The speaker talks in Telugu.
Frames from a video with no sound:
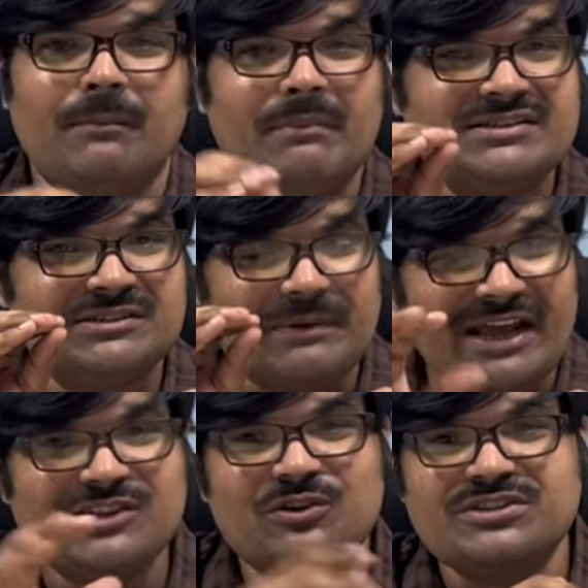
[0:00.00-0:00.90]
బెస్ట్
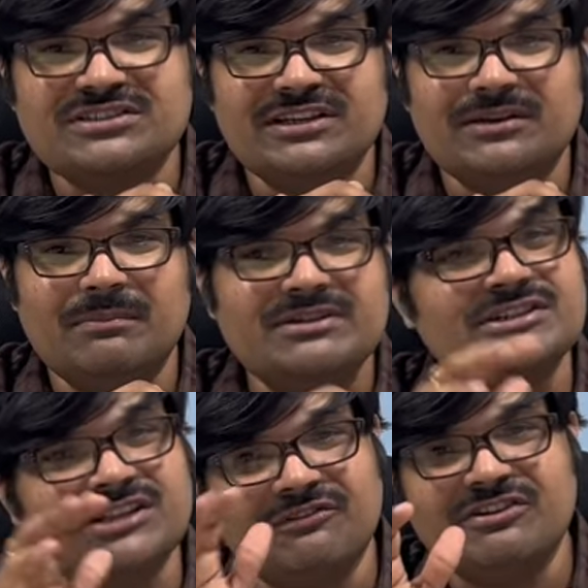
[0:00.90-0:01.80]
ప్రైస్ గురించి
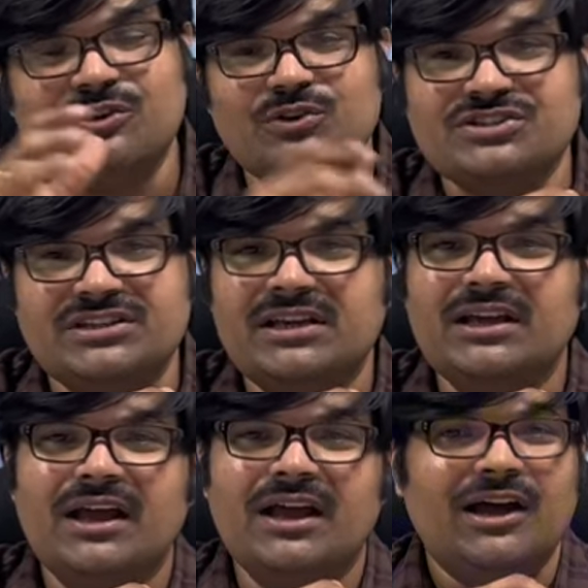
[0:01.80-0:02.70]
బెస్ట్ సర్వీస్ గురించి
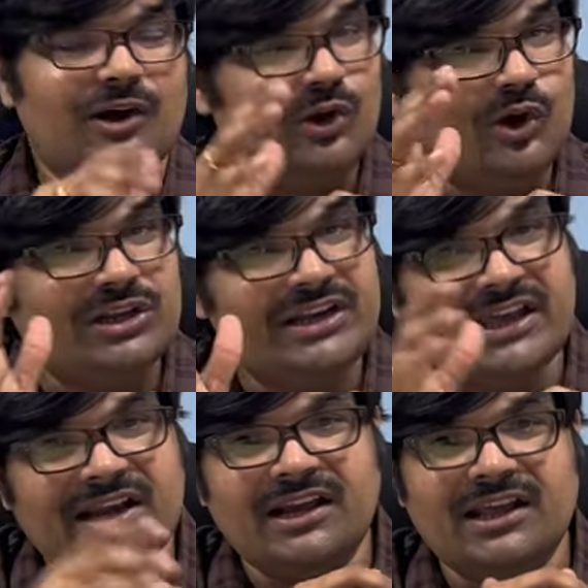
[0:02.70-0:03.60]
గ్లో
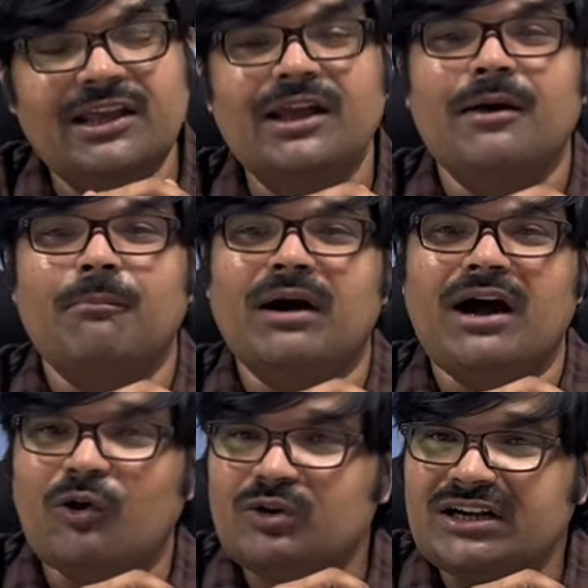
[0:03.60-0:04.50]
ఇడికి రండి మా
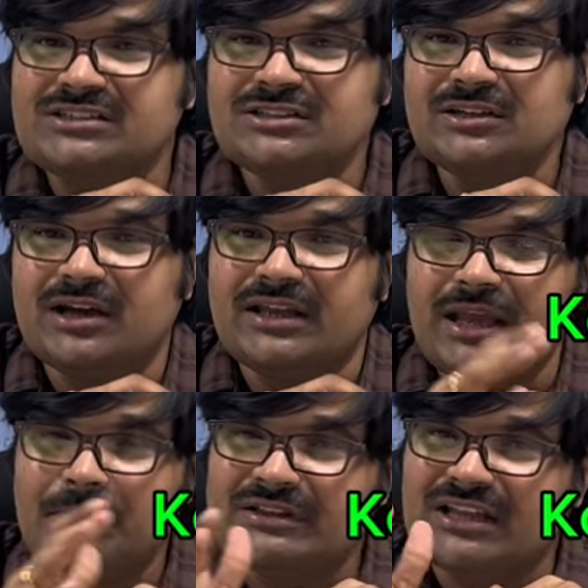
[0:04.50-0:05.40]
అవుట్లెట్స్
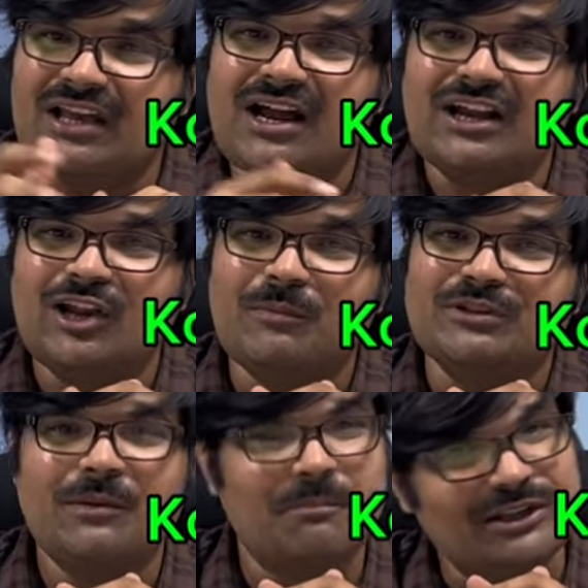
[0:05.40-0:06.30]
ఏపీ తెలంగాణలో
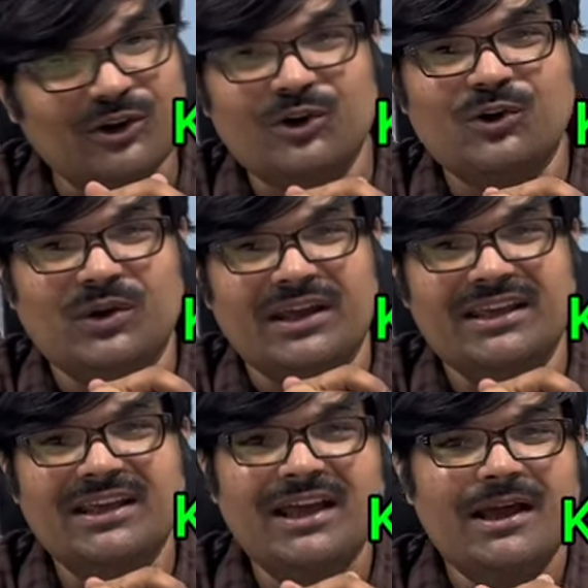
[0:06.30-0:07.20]
మొత్తం పదకొండు
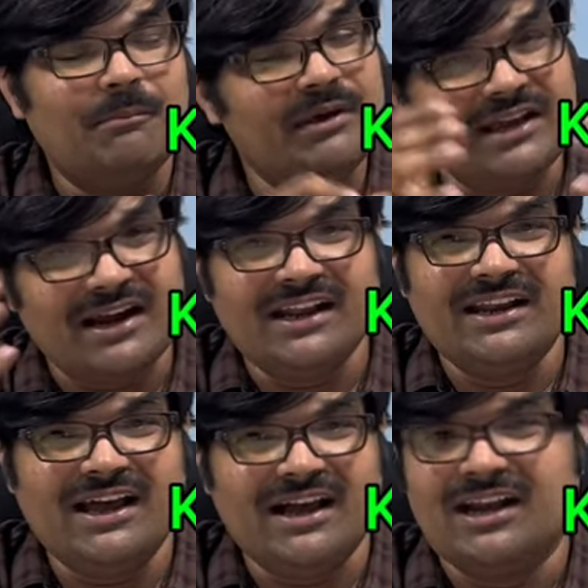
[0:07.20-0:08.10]
ఉన్నాయి మీరు
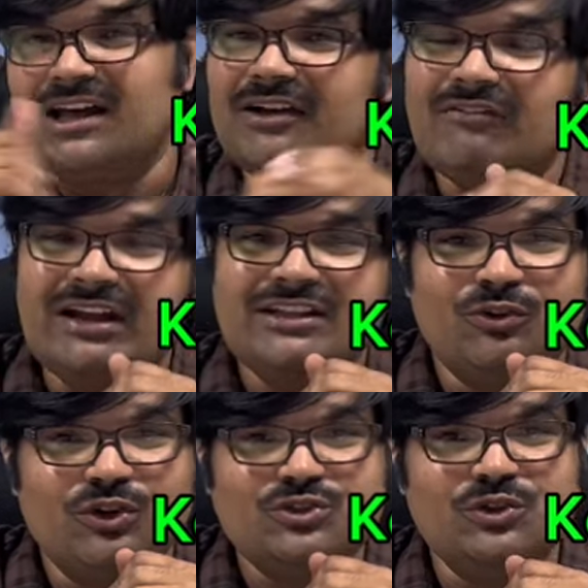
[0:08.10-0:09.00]
ఎక్కడైనా అక్కడ వెళ్ళి
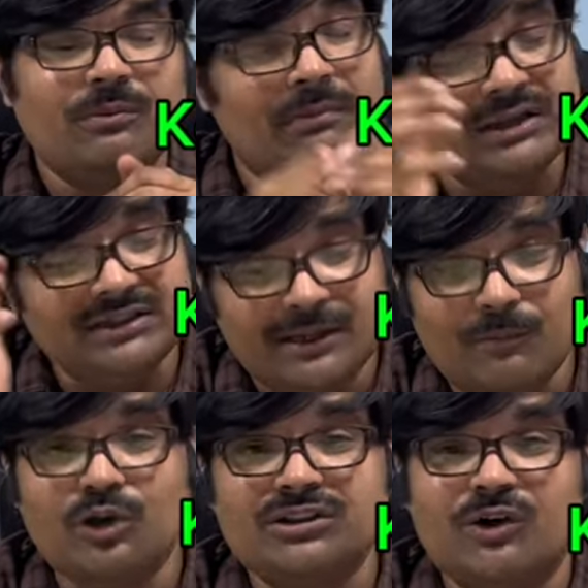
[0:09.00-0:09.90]
చూడొచ్చు మా
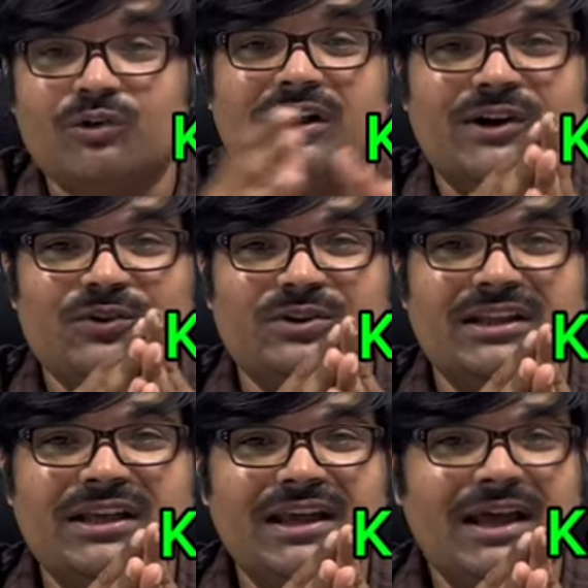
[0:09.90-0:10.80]
డెమో అంతా కూడా అక్కడ ఉంటుంది